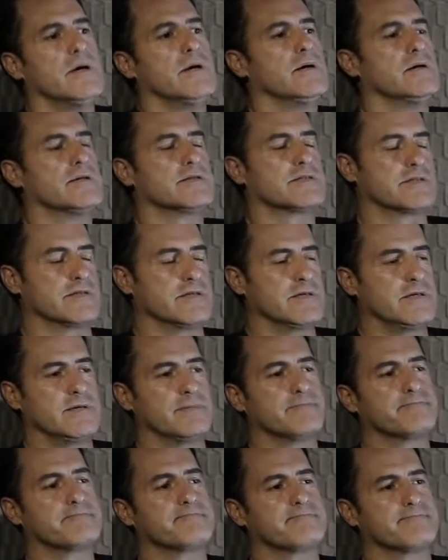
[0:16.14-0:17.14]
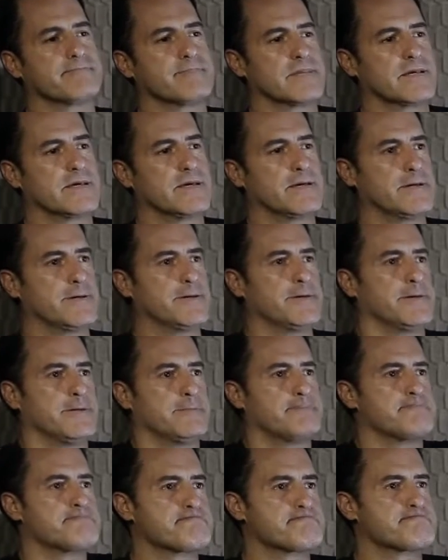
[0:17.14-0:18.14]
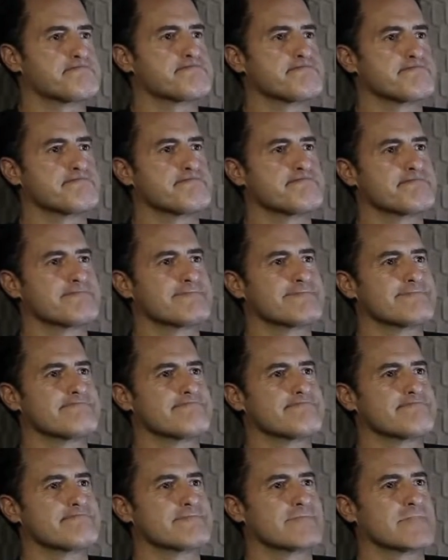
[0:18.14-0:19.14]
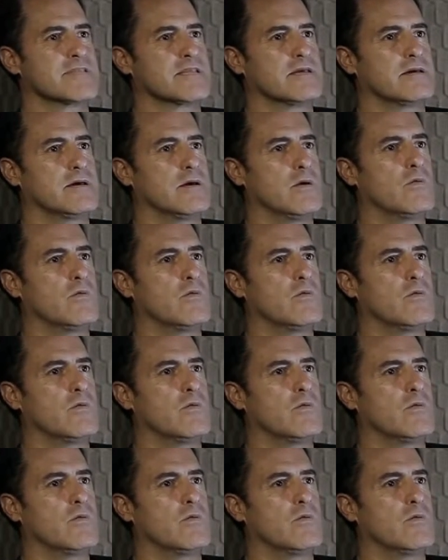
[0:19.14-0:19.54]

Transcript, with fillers: Sim. É, é,